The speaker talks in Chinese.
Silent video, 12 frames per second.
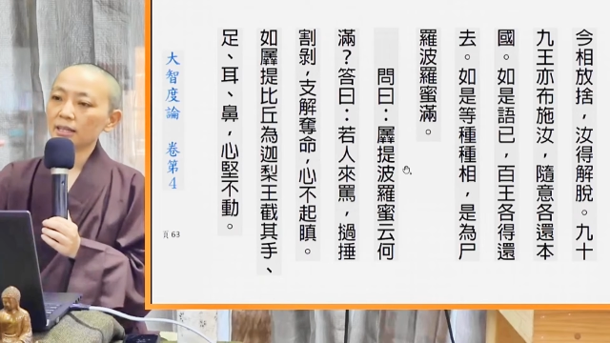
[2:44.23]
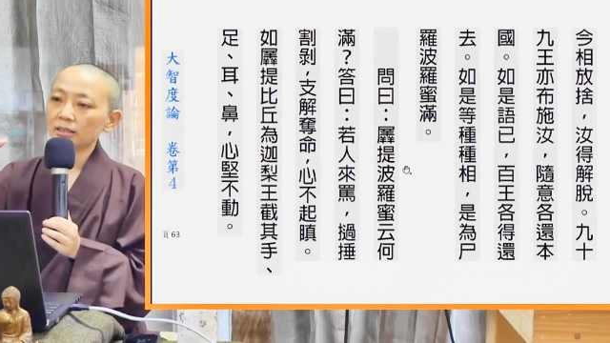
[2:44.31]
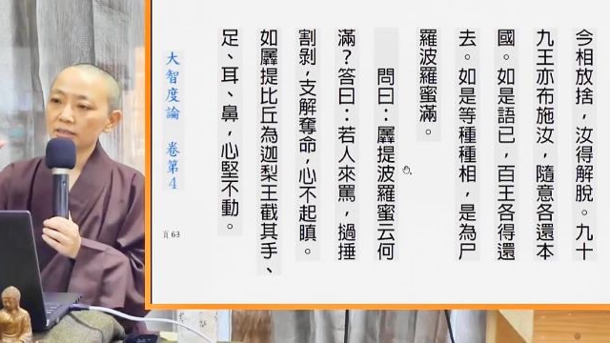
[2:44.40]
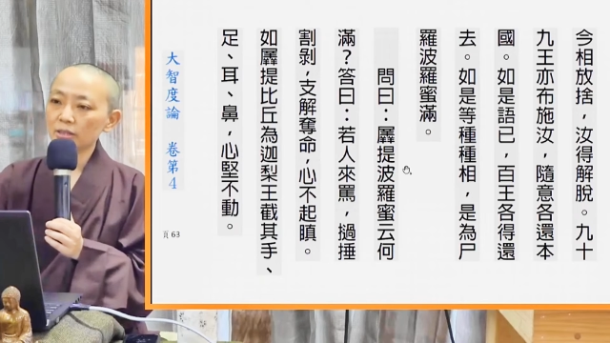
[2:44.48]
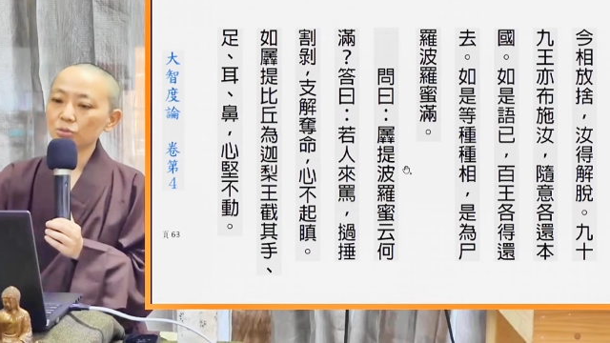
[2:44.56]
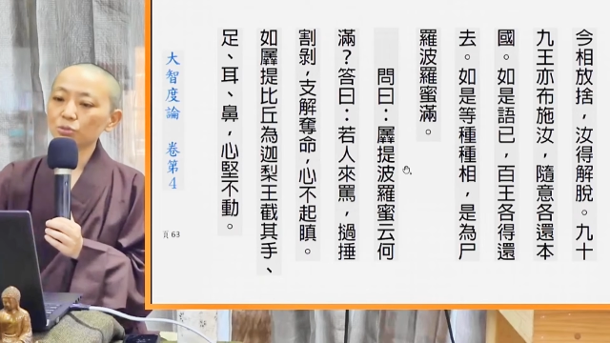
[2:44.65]

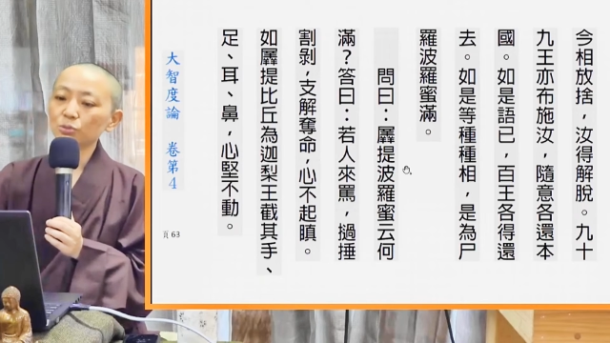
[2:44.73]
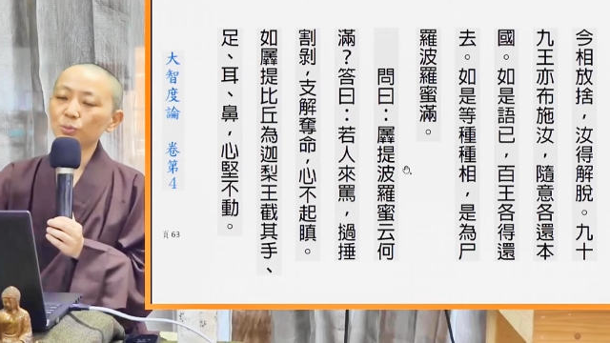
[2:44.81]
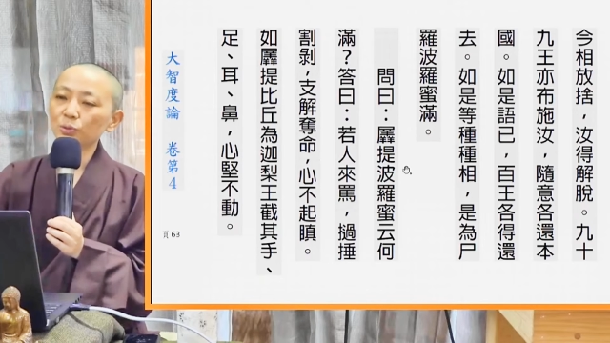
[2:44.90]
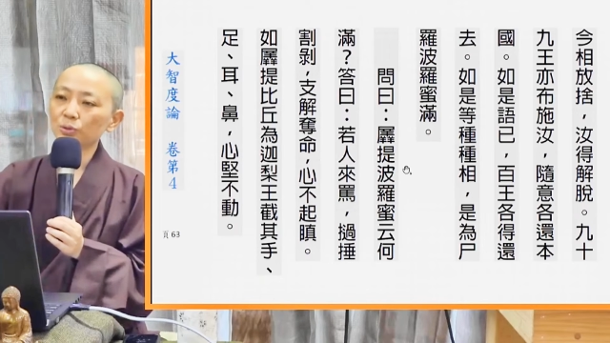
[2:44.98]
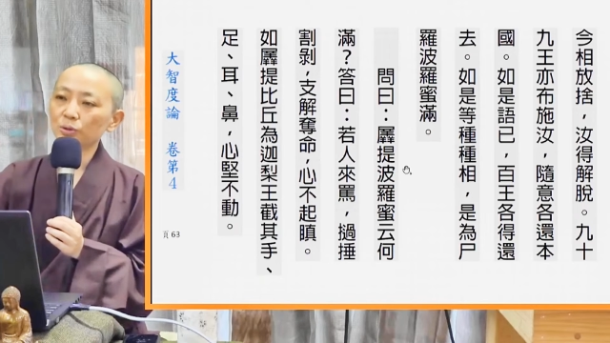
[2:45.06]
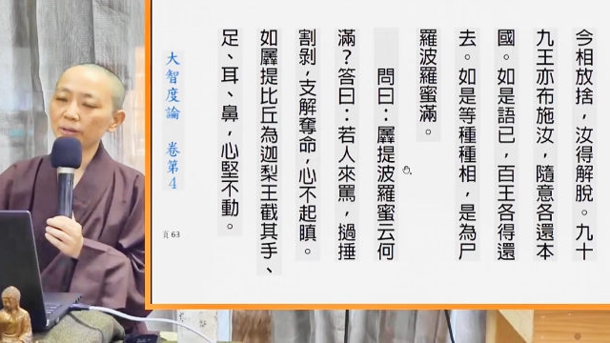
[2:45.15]
忍辱
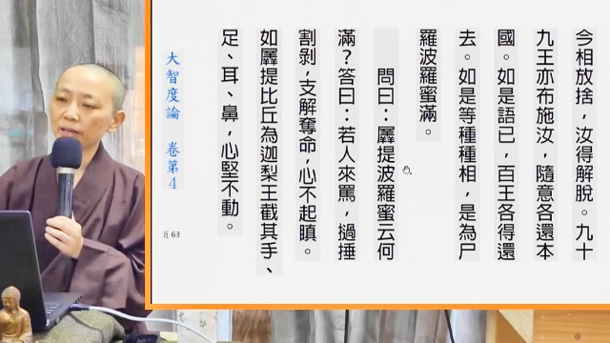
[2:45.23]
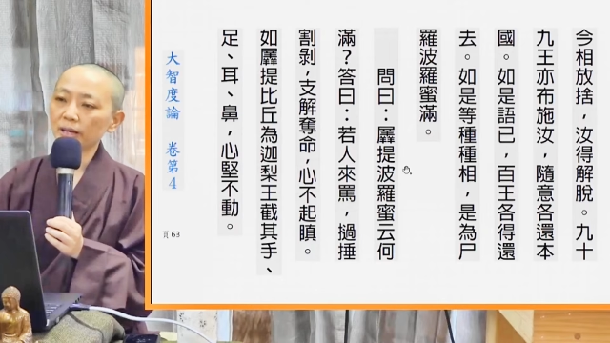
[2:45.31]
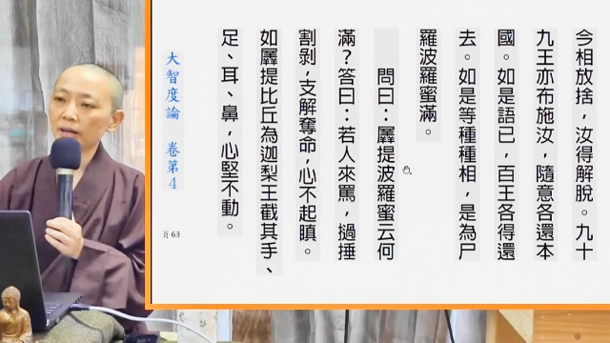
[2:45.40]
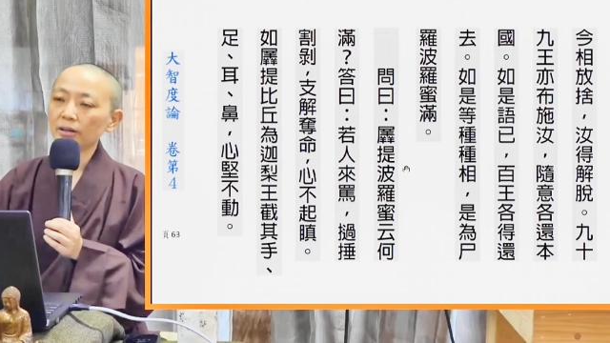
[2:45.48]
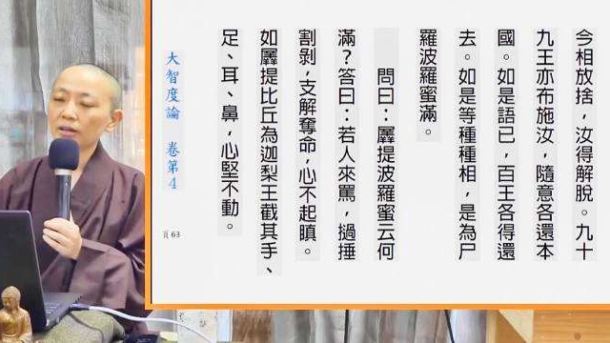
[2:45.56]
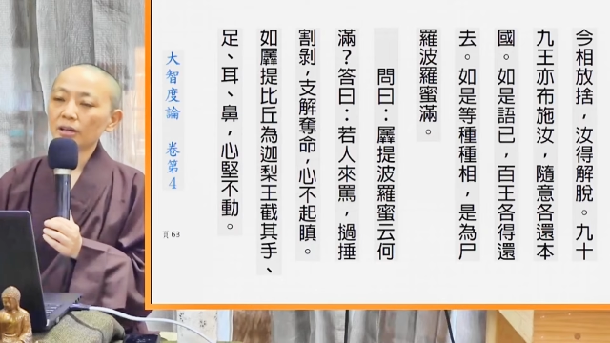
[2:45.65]
波罗蜜
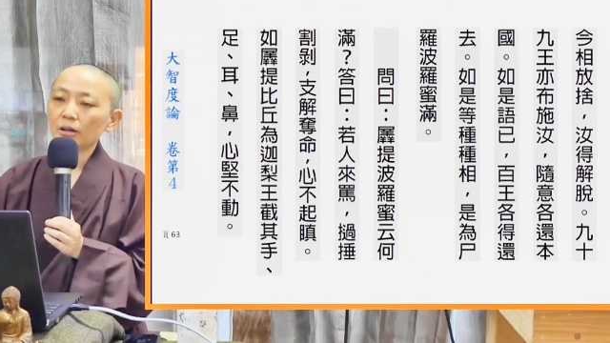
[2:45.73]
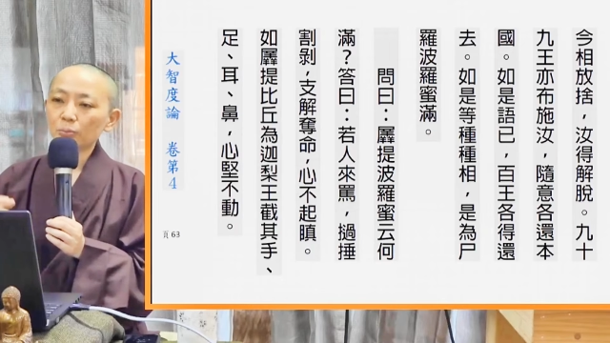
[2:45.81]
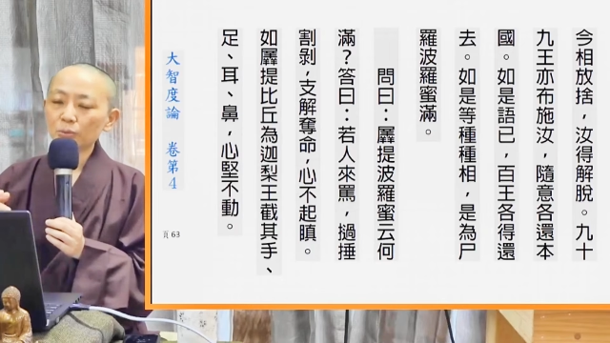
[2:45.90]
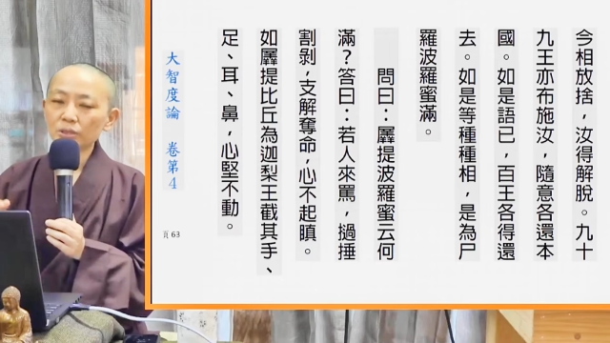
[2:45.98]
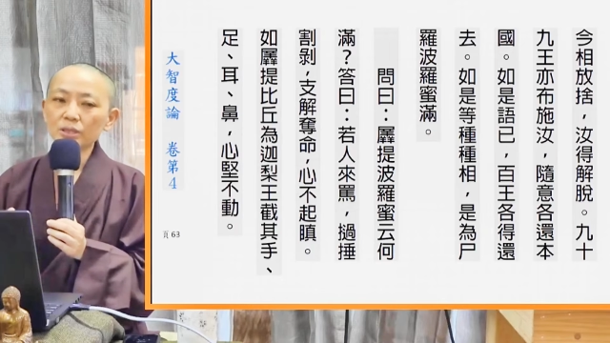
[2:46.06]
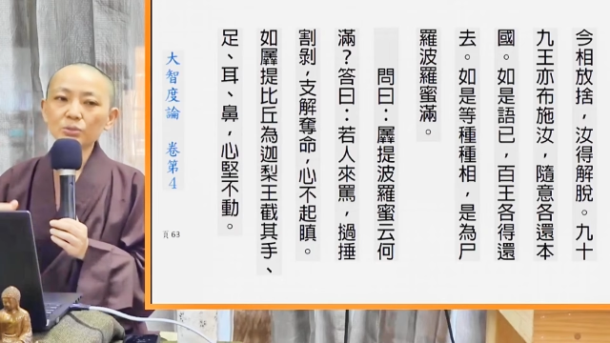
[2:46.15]
哈，
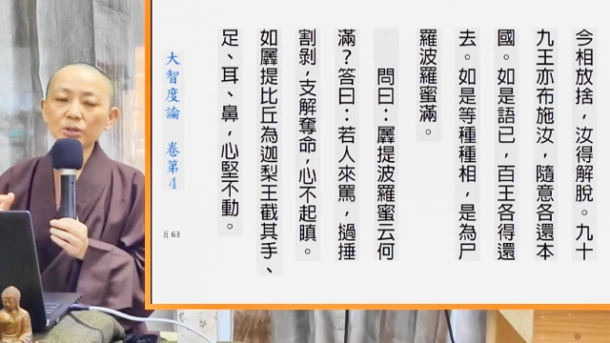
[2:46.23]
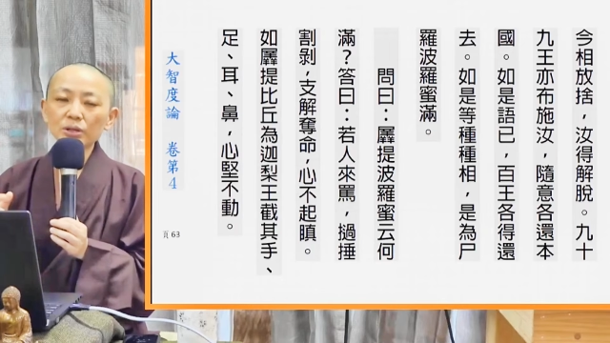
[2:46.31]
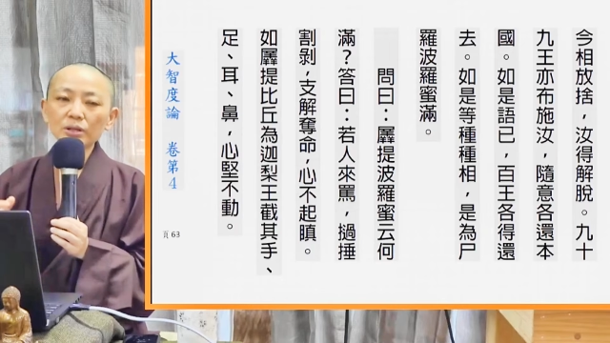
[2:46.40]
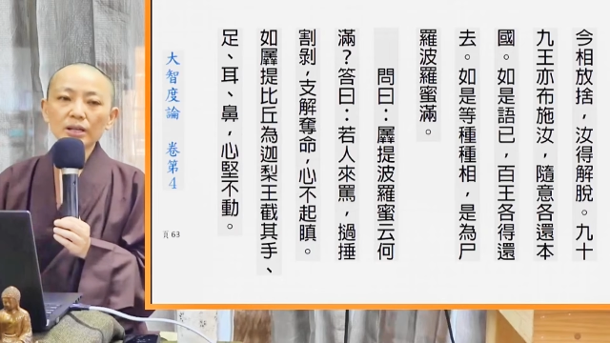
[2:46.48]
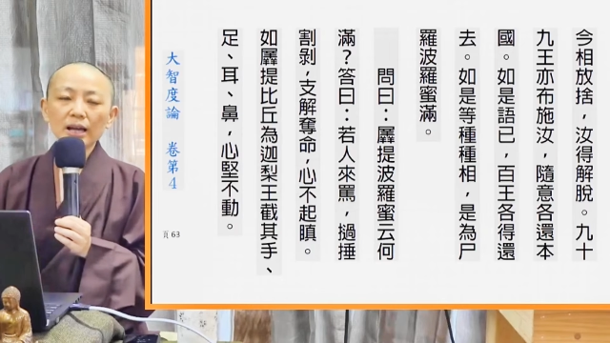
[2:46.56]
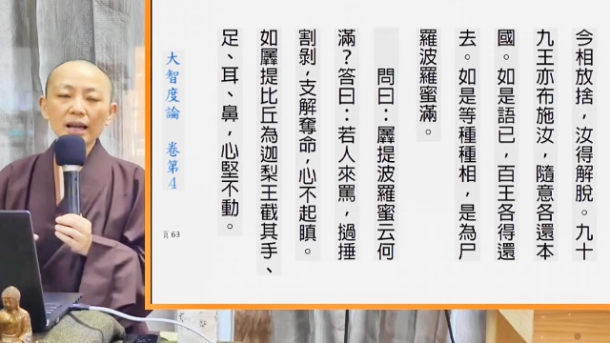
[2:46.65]
不是
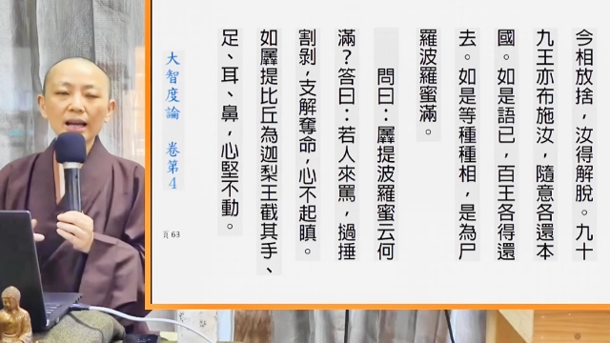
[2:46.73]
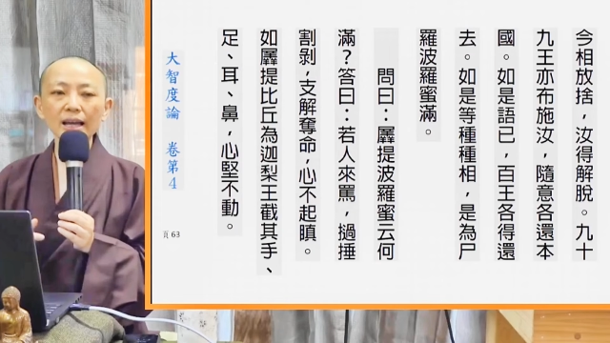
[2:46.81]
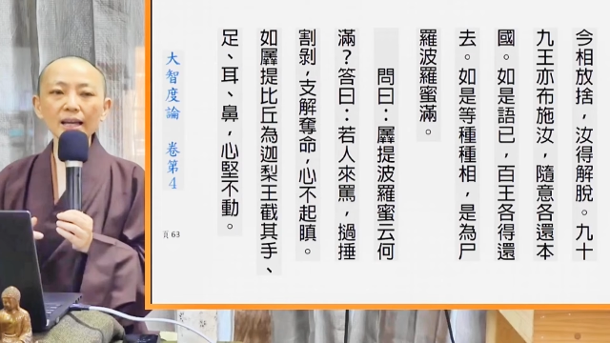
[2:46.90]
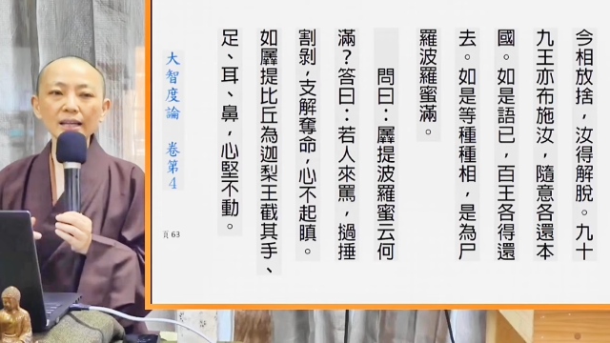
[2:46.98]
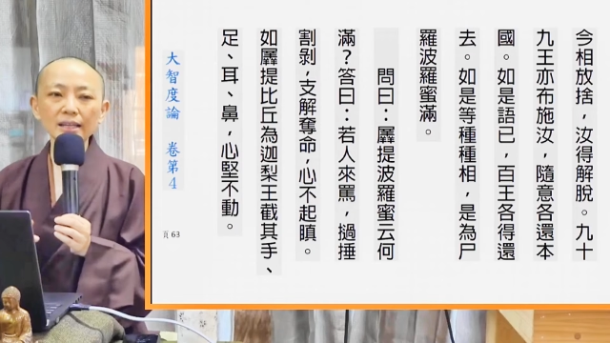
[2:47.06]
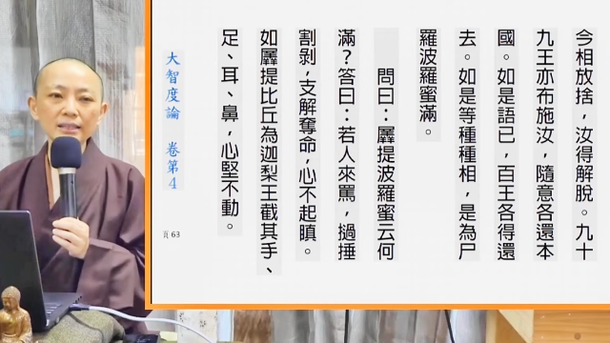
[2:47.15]
说
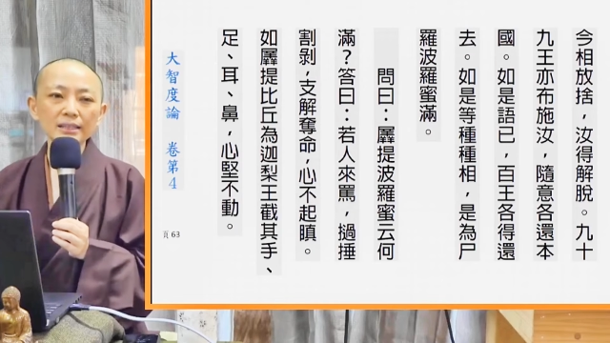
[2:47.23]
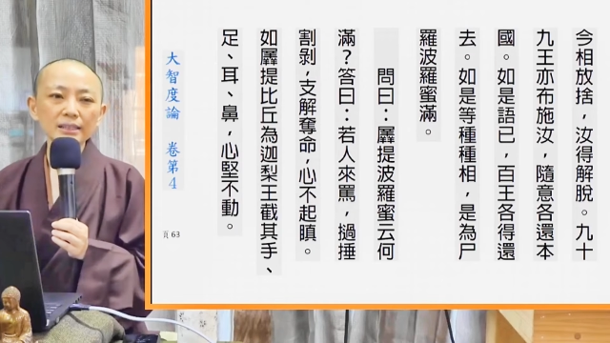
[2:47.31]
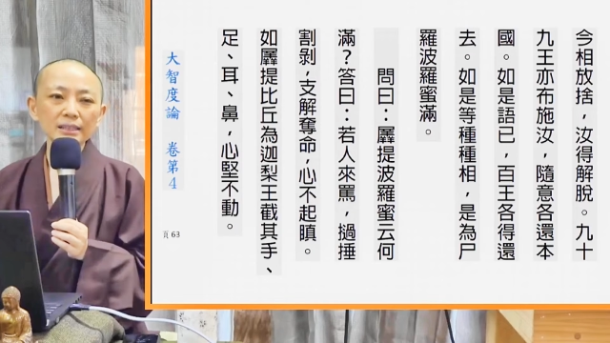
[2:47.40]
啊。